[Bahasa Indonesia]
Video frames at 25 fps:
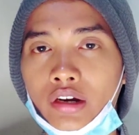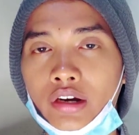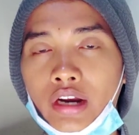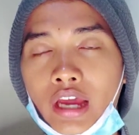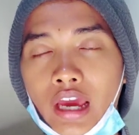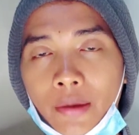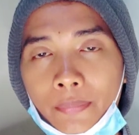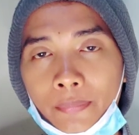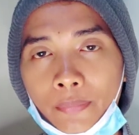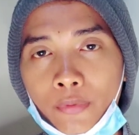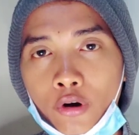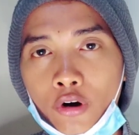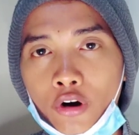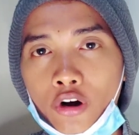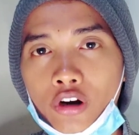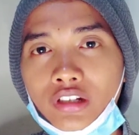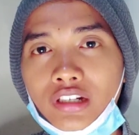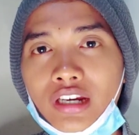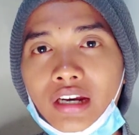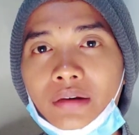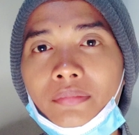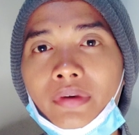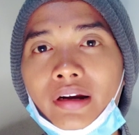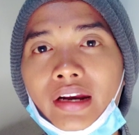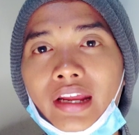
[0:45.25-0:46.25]
Naik pohon
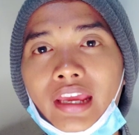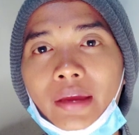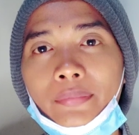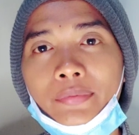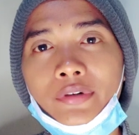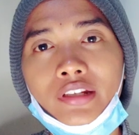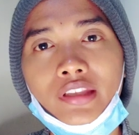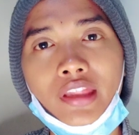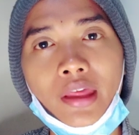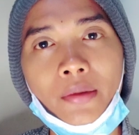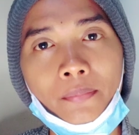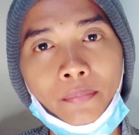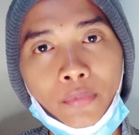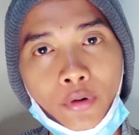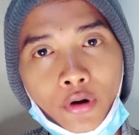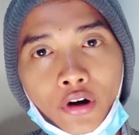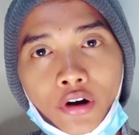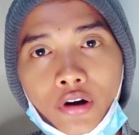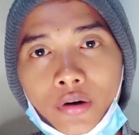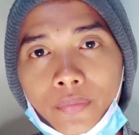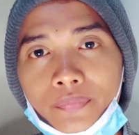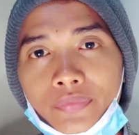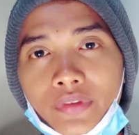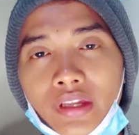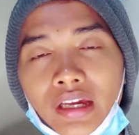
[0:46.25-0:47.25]
dan merayap di
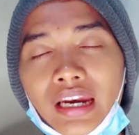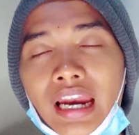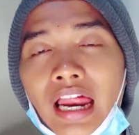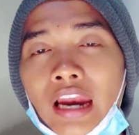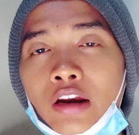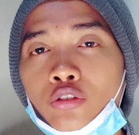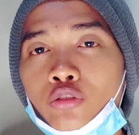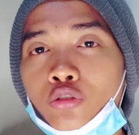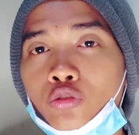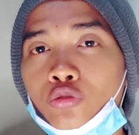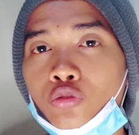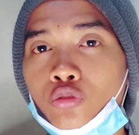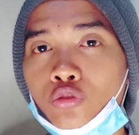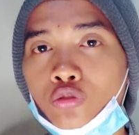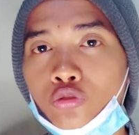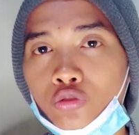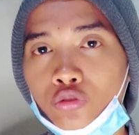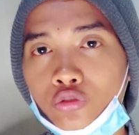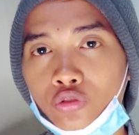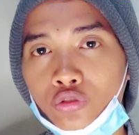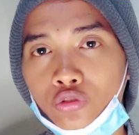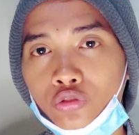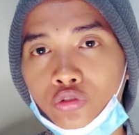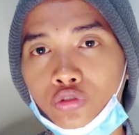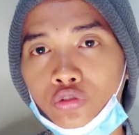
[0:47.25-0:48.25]
tembok, lalu
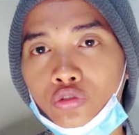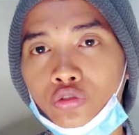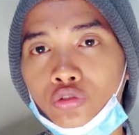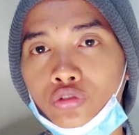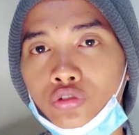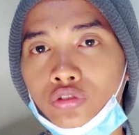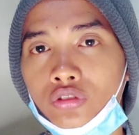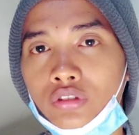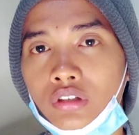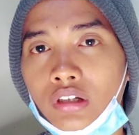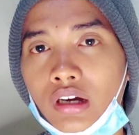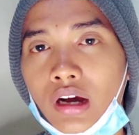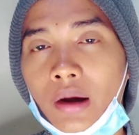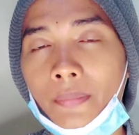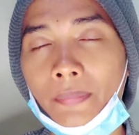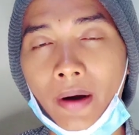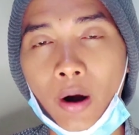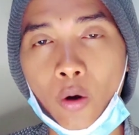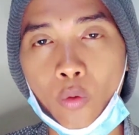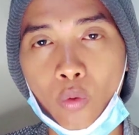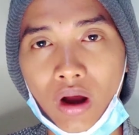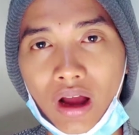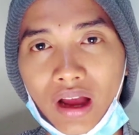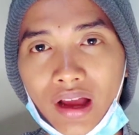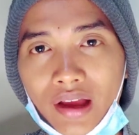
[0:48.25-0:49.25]
turun ke
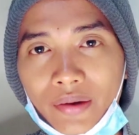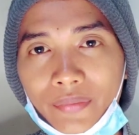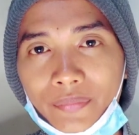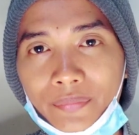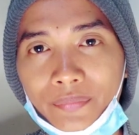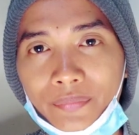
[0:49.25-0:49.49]
bawah.